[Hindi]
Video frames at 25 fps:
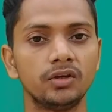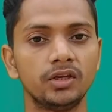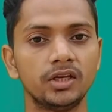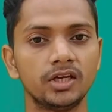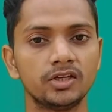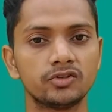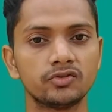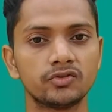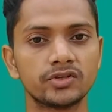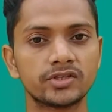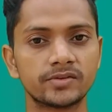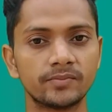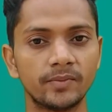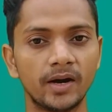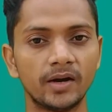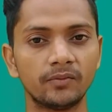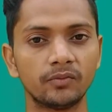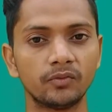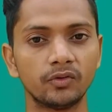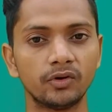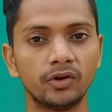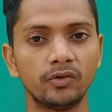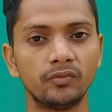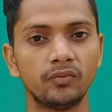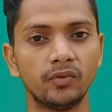ये जो
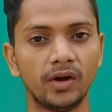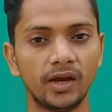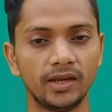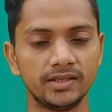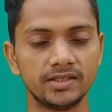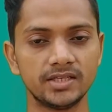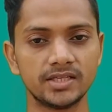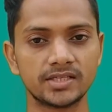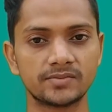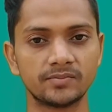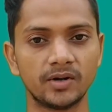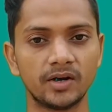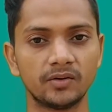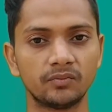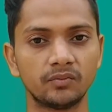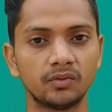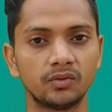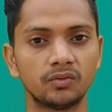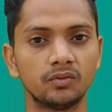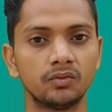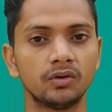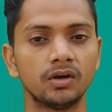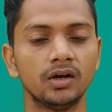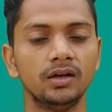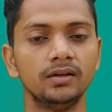स्मार्टफोन है 5G स्मार्टफोन
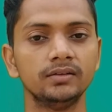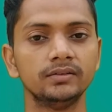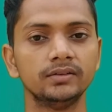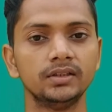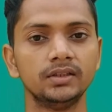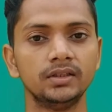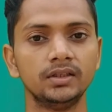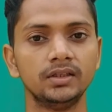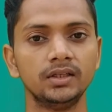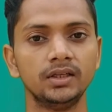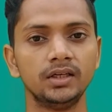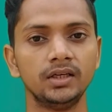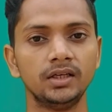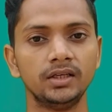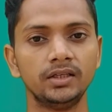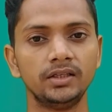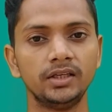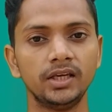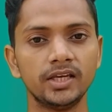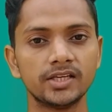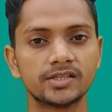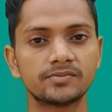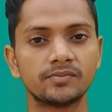होगा ये